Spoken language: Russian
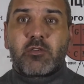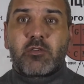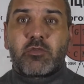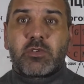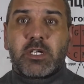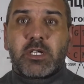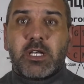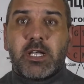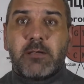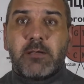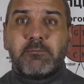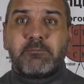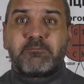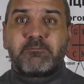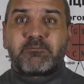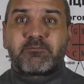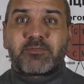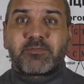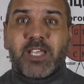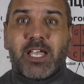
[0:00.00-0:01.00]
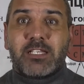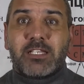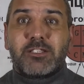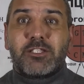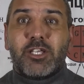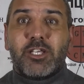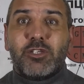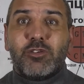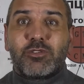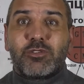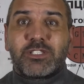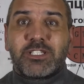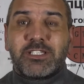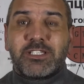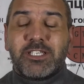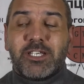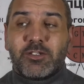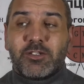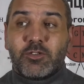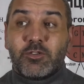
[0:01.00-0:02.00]
рука отдает
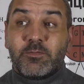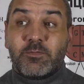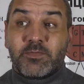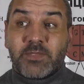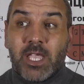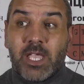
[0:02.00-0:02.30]
энергию.